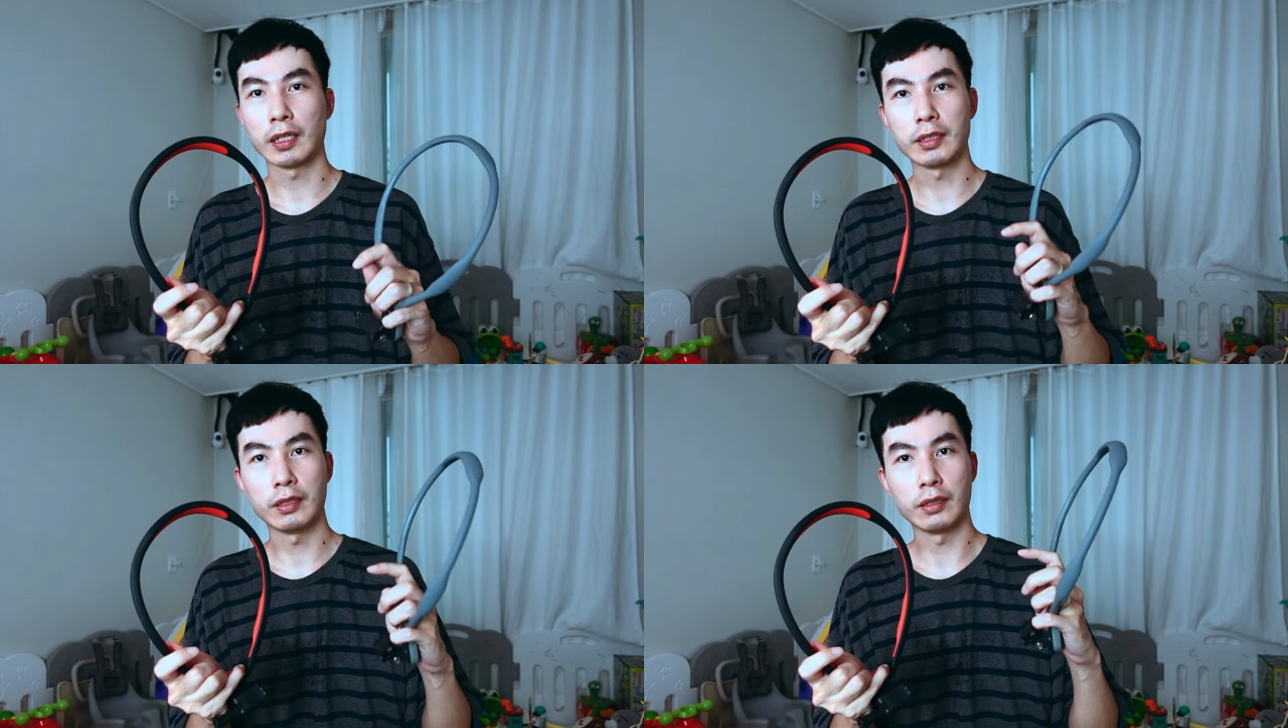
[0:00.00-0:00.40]

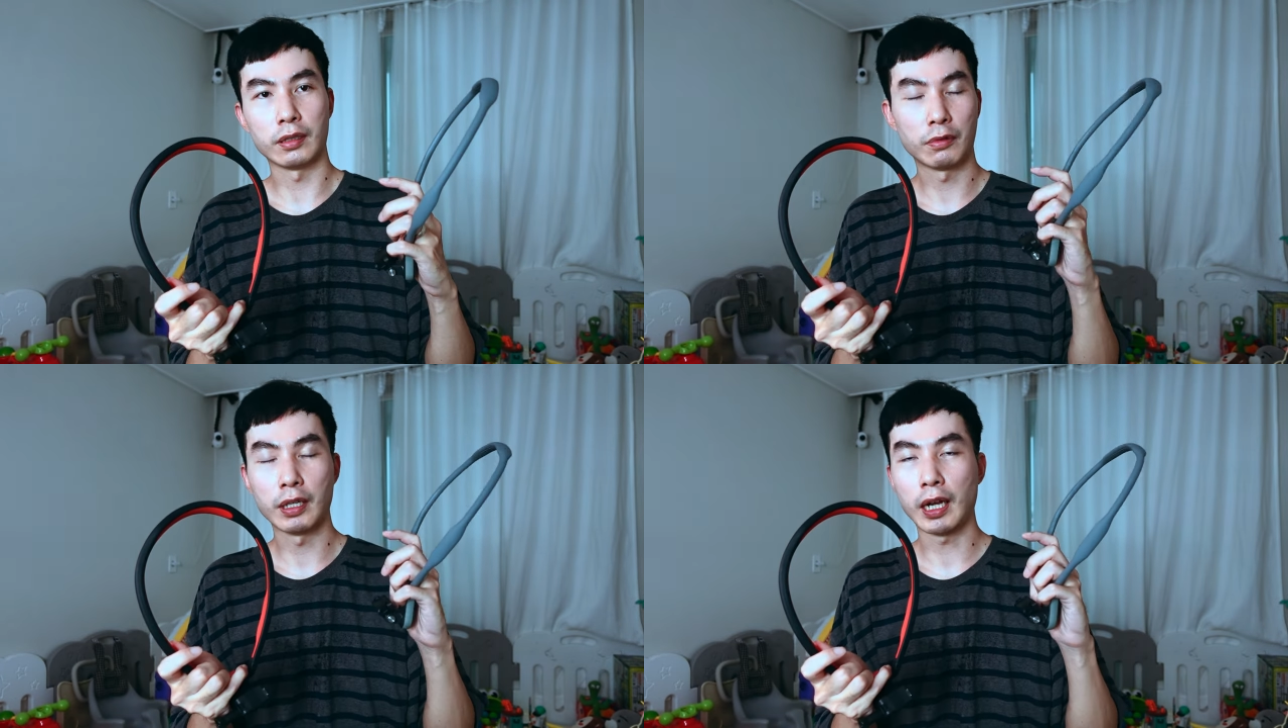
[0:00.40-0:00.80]

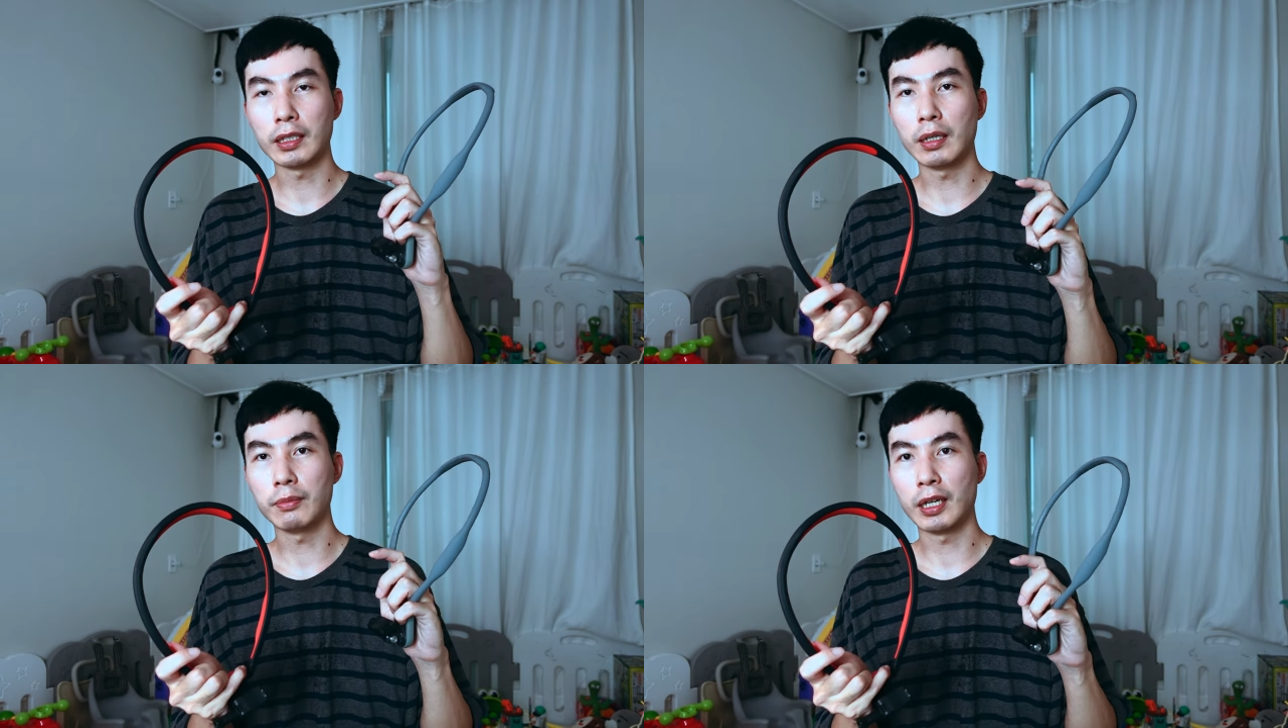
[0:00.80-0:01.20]
사실 원래
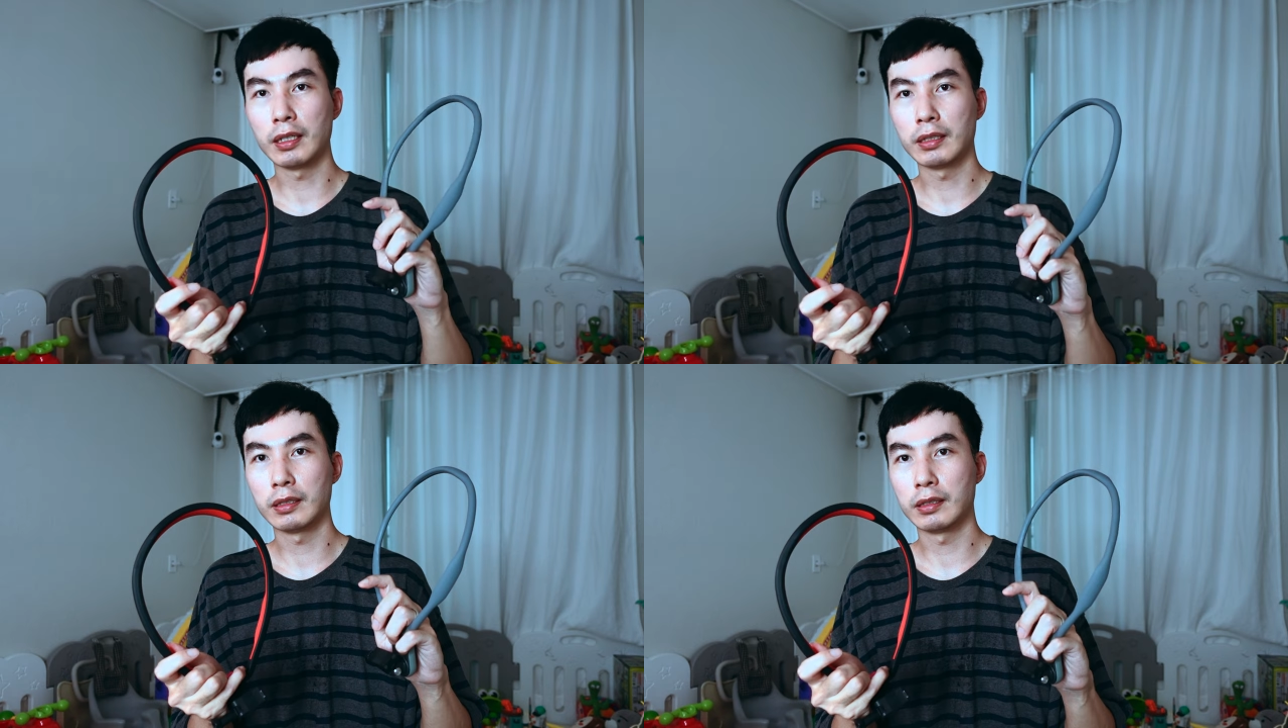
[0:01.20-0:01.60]

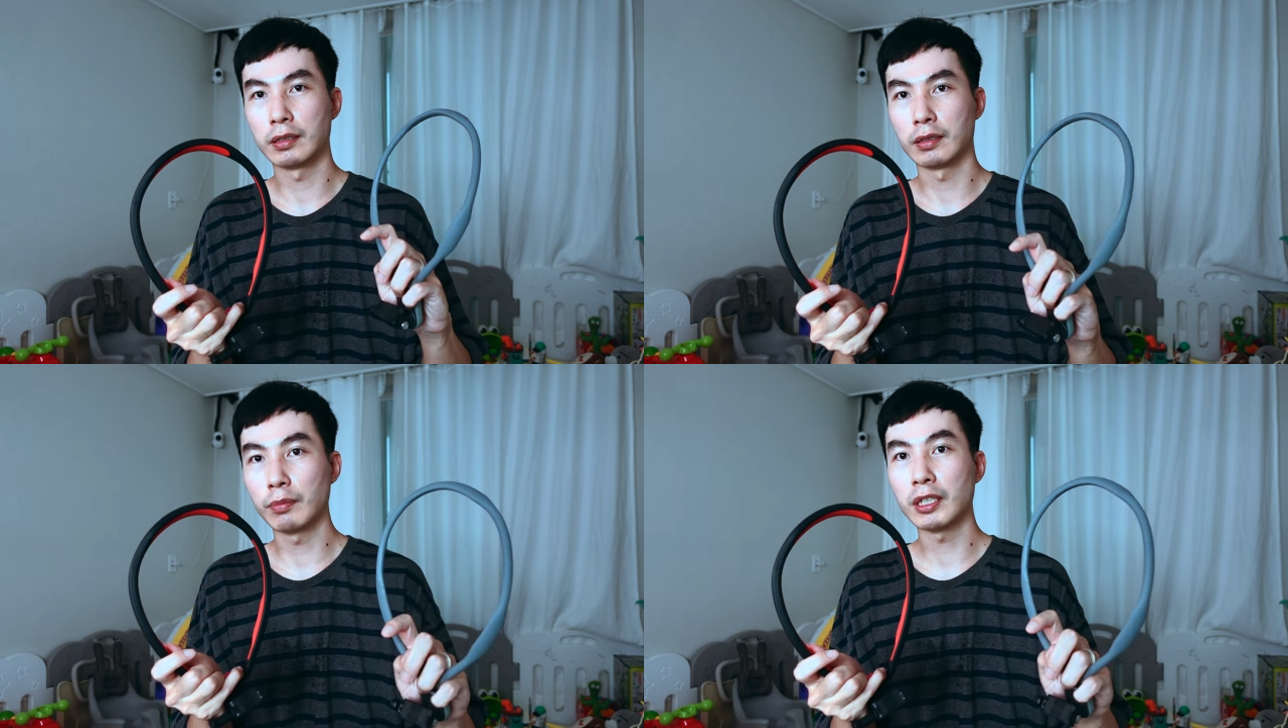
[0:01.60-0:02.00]

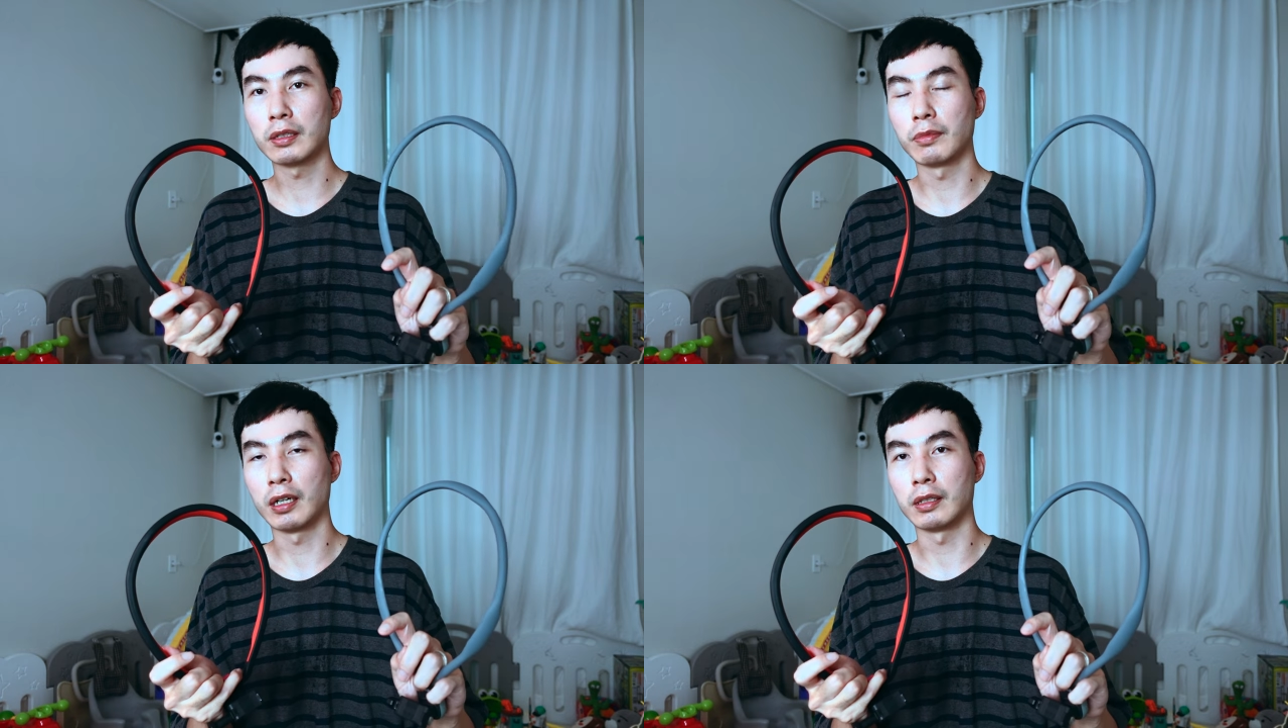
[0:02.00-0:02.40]
하나만
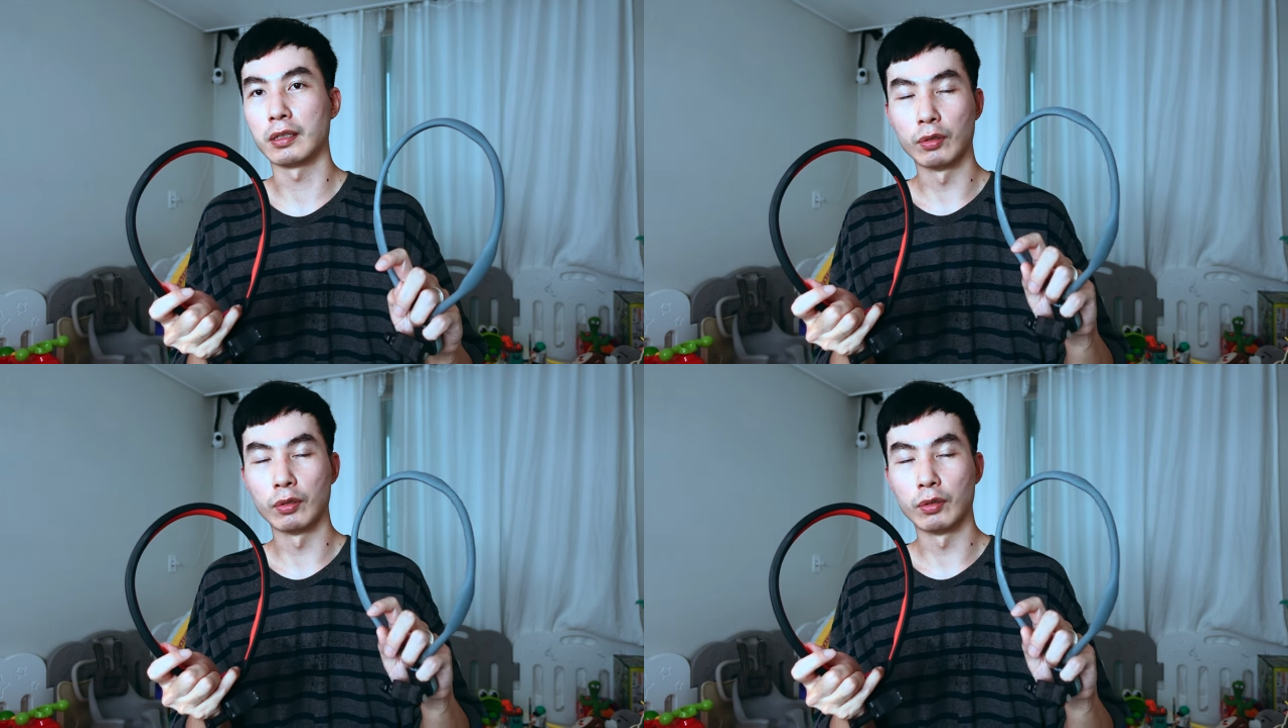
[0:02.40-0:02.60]
써봤지만